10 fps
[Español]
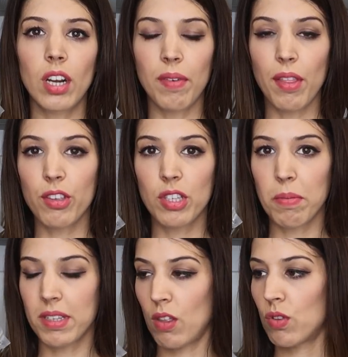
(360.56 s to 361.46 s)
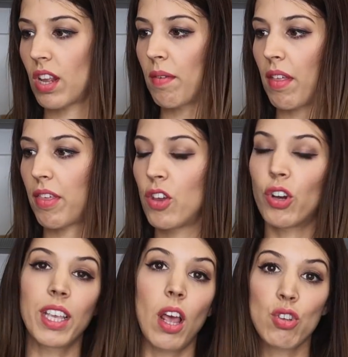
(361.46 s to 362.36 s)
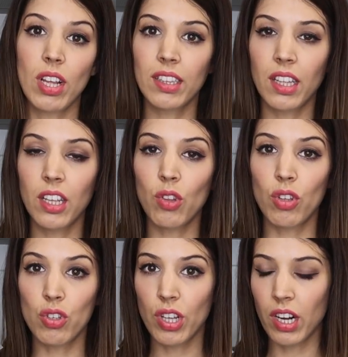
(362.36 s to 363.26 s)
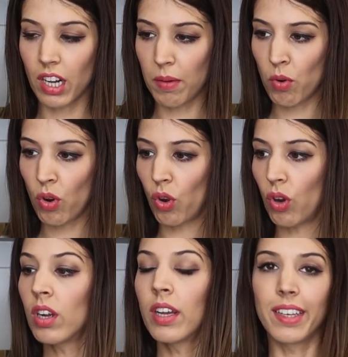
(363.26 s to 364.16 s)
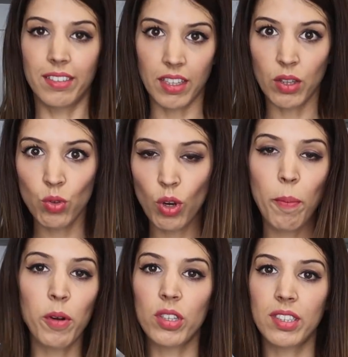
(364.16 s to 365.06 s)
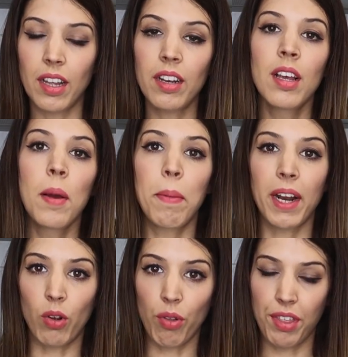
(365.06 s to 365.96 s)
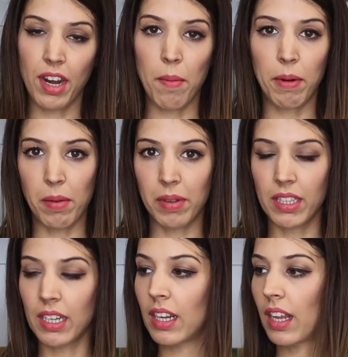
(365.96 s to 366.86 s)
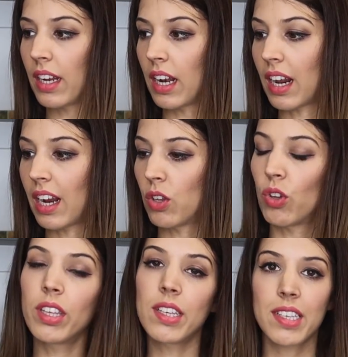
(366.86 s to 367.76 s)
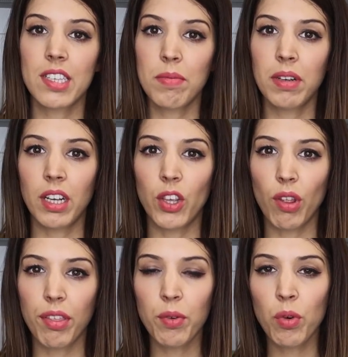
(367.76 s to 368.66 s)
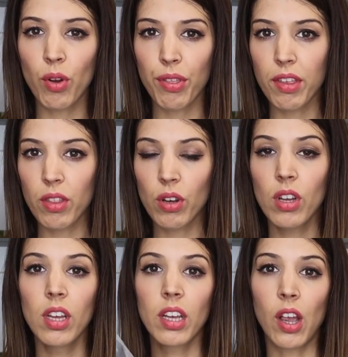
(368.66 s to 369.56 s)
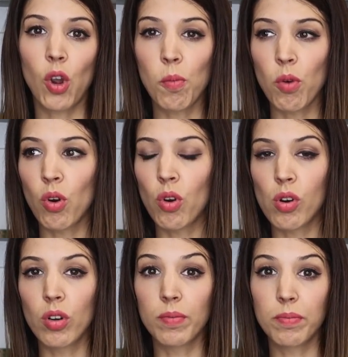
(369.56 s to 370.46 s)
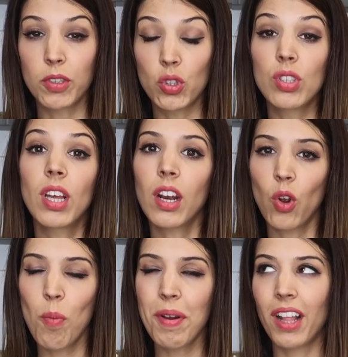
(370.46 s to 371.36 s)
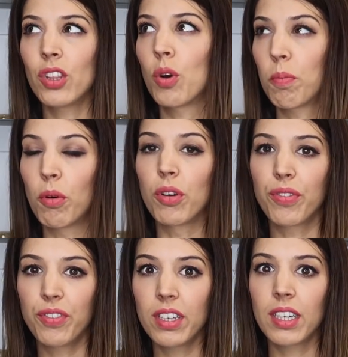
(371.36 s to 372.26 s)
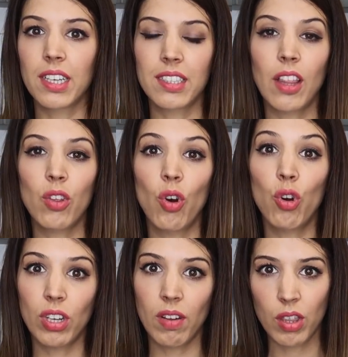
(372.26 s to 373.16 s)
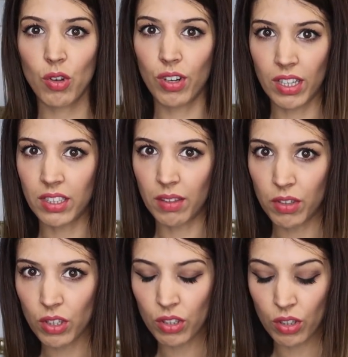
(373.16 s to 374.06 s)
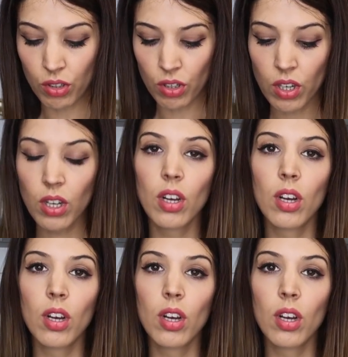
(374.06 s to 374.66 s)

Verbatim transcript: garbanzos envasados al vacío que ya los han tenido ellos en remojo. Están duros pero están para cocinar, para meter en el caldo. Y esta semana quiero hacer un cocido que como me estoy ya recuperando por fin, que he estado otra vez con antibiótico